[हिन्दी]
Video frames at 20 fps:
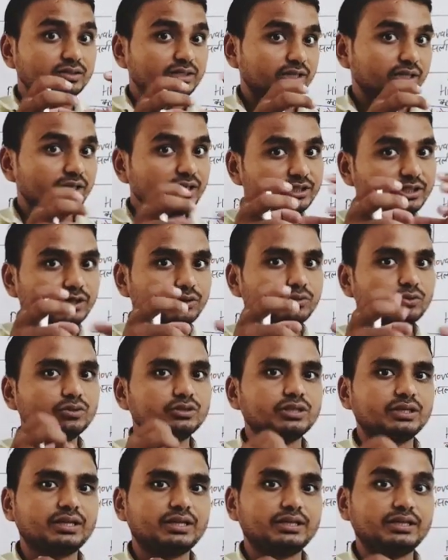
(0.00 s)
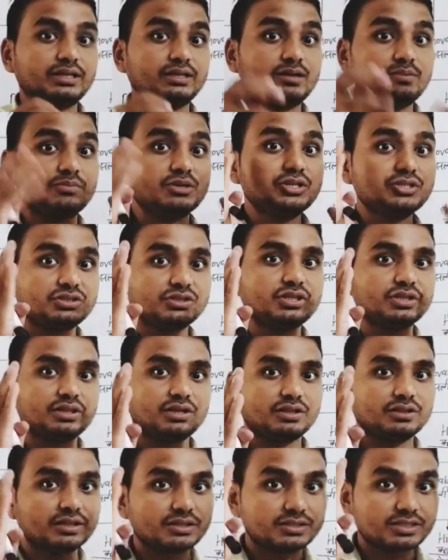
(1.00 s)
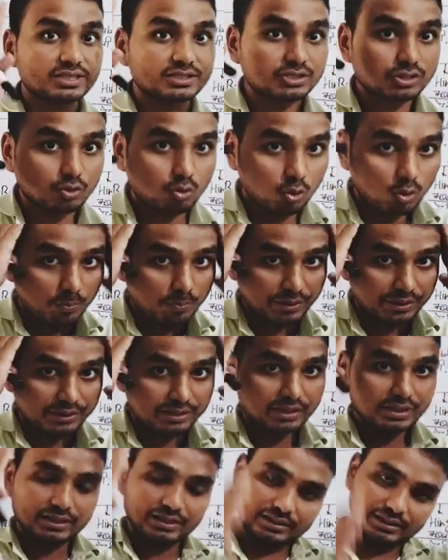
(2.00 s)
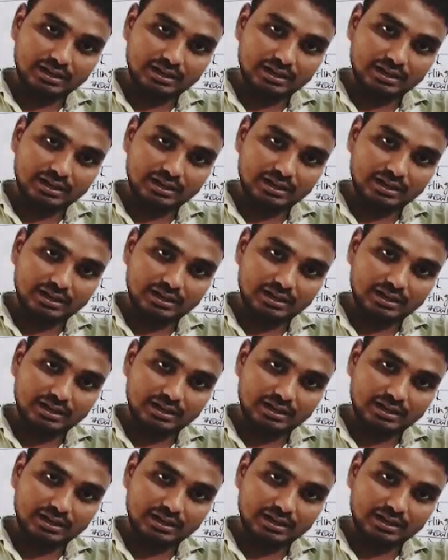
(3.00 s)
ये हिलते डुलते नहीं एकदम स्थिर रहते हैं जैसे खोपड़ी